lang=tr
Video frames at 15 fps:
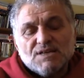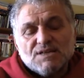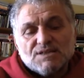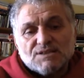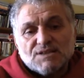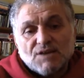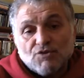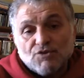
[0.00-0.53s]

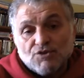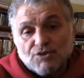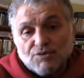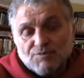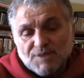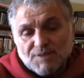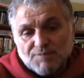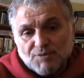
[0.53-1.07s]

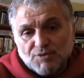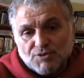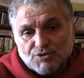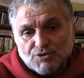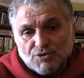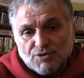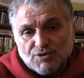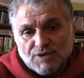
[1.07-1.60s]
savunur bir
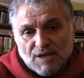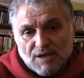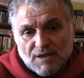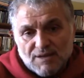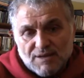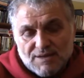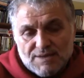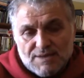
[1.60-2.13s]

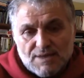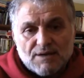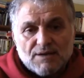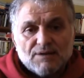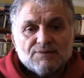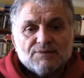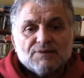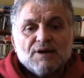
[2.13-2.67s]
pozisyonda yer
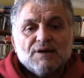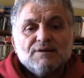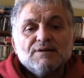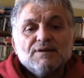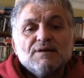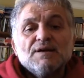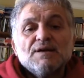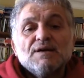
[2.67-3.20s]

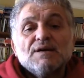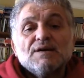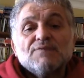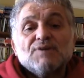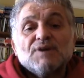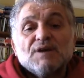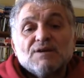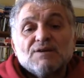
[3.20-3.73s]
aldılar
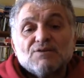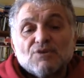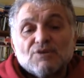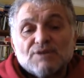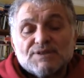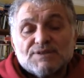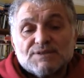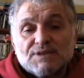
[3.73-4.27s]
ve
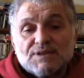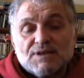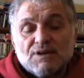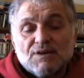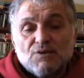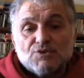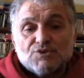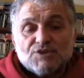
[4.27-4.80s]

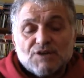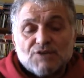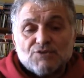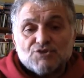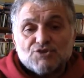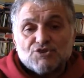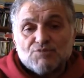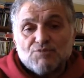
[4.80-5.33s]
dolayısıyla uçak
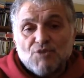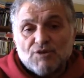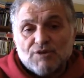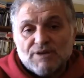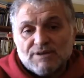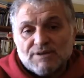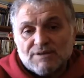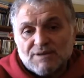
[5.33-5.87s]
düşürme
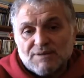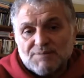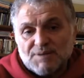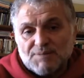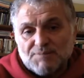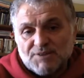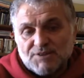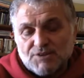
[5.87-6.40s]
olayını da
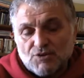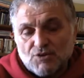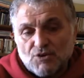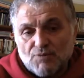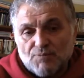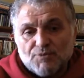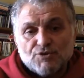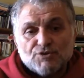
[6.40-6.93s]
bir batı
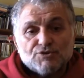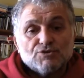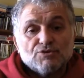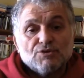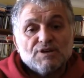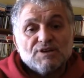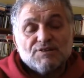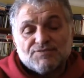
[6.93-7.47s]

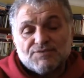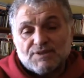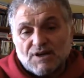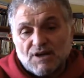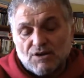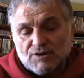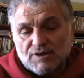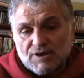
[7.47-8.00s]
komplosu,
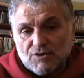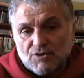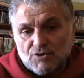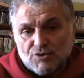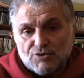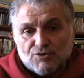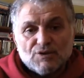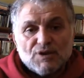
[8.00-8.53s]
iftira olarak
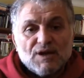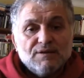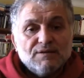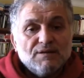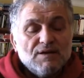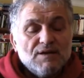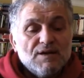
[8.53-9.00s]
gördüler